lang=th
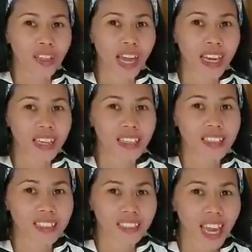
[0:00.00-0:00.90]
ได้
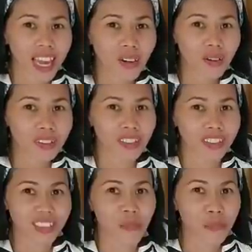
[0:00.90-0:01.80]
ได้รู้สึก
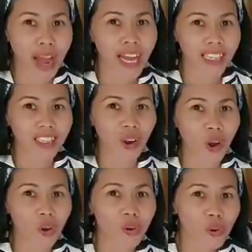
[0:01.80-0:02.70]
สัมผัสข
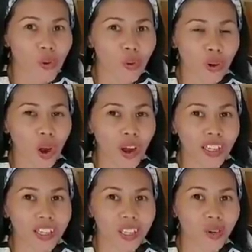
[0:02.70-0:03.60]
องลูกก่อน
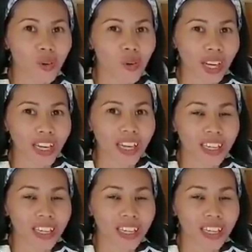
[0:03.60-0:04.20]
คือลูกนะ่ะ